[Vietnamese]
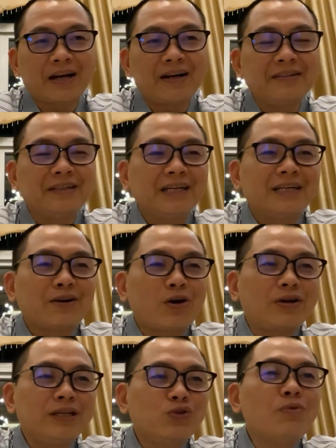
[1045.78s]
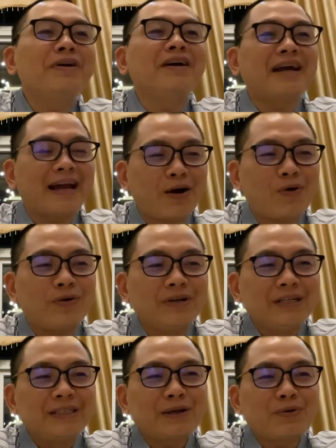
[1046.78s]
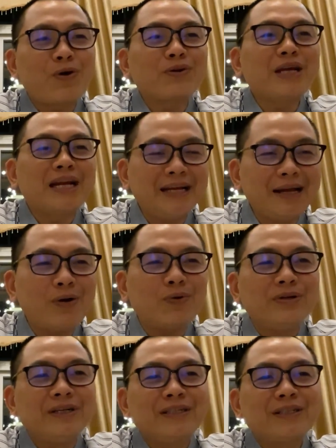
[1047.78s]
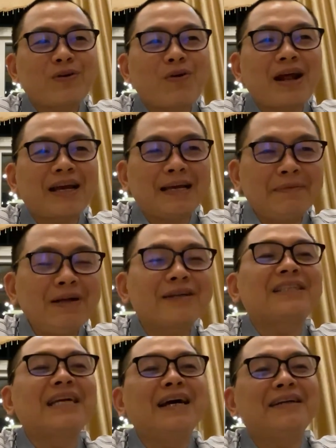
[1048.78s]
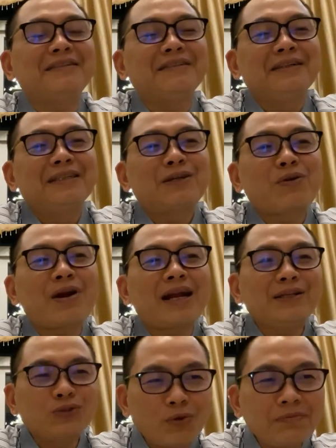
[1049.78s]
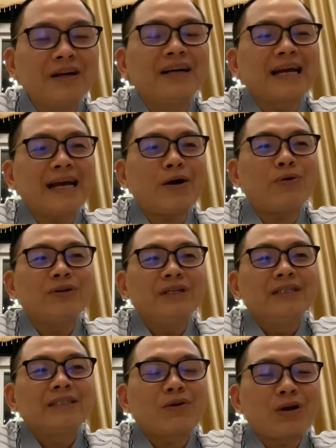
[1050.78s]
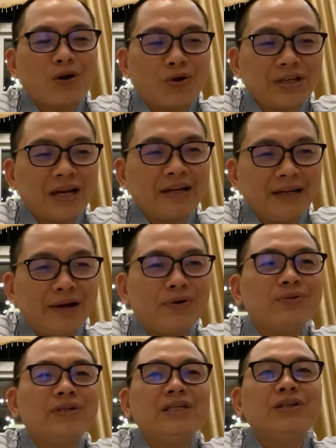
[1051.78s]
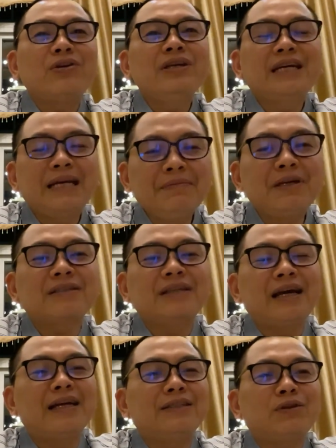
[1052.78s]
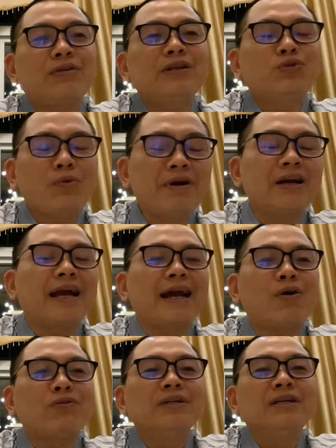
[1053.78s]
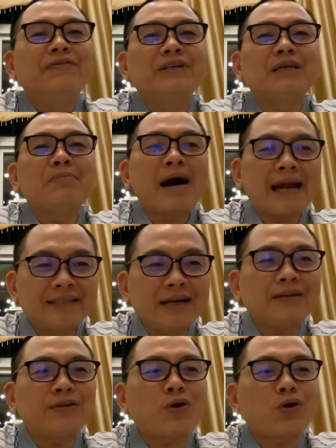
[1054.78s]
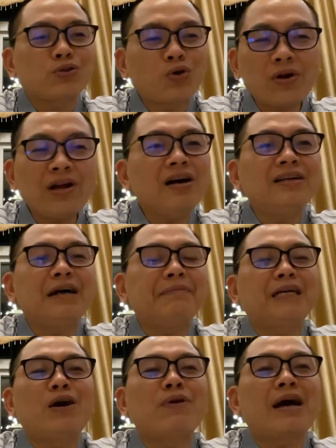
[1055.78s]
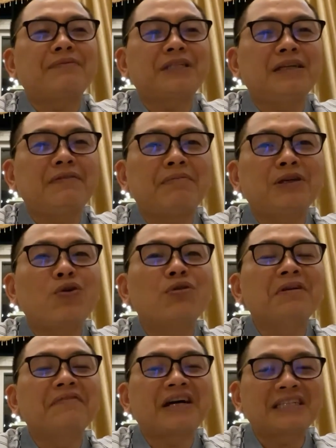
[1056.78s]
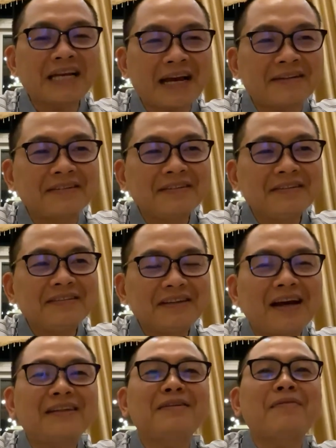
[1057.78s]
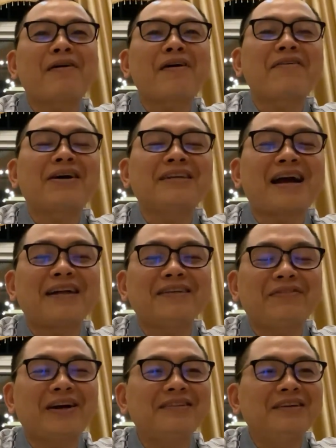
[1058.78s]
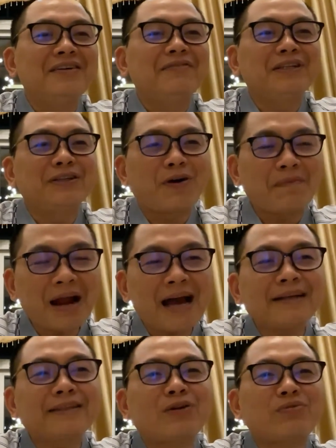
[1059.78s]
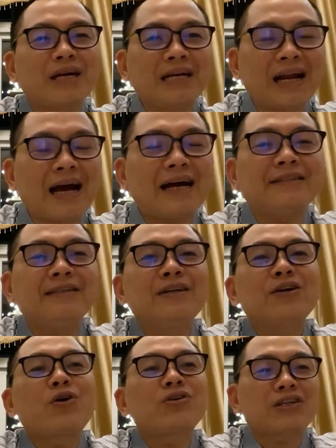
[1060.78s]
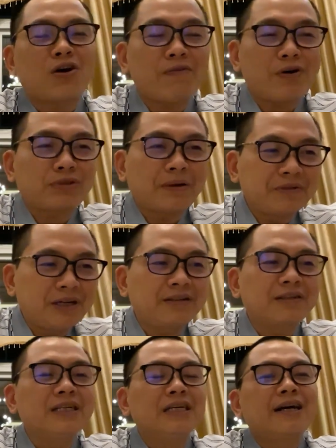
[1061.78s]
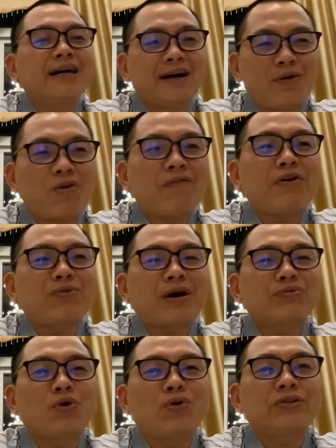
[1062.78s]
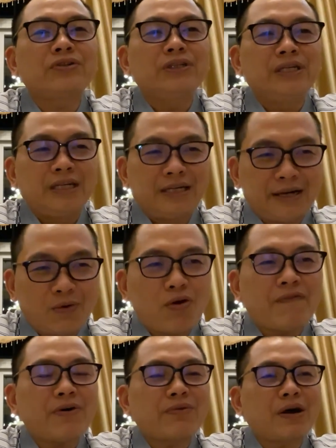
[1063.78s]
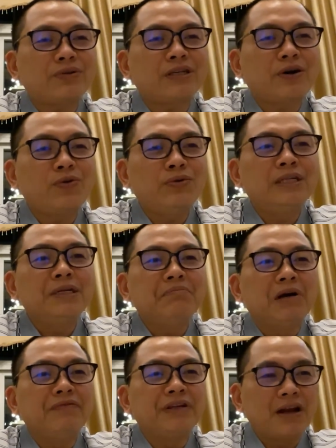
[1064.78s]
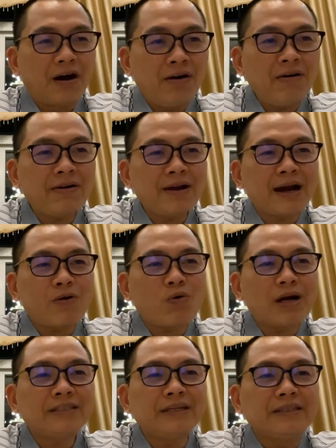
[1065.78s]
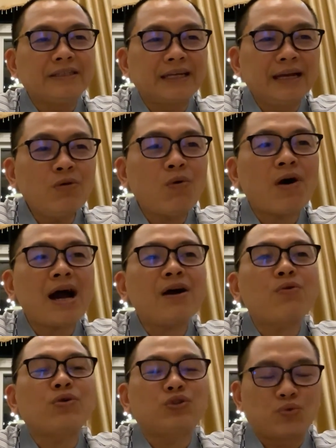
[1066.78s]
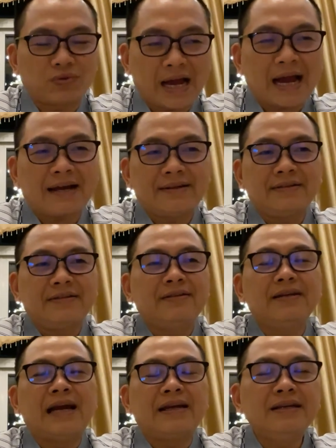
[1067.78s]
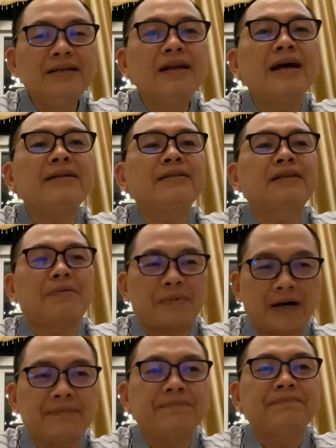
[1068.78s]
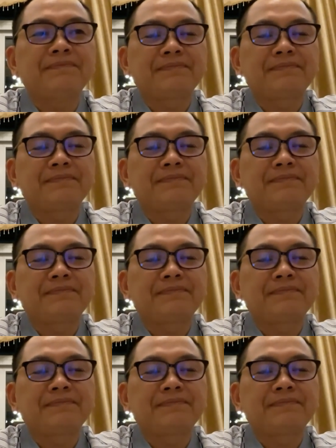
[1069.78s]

đấy nó còn đi giúp người nghèo xong nó có nhân hiệu sau đó lại kiếm được tiền sau đó lại đi giúp người nghèo sau đó lại có nhân hiệu nó đi kiếm được tiền xong rồi đi giúp người nghèo vậy thì bản chất nó còn tốt hơn là mình không làm gì và mình ngồi mình phán xét nhá thì báo cáo cả nhà như vậy vậy thì tóm lại tổng kết lại có 6 vòng tâm thức không có vòng nào tốt không có vòng nào xấu bởi vì đó là quá trình tiến hóa của chúng ta để đi lên tầm khẩu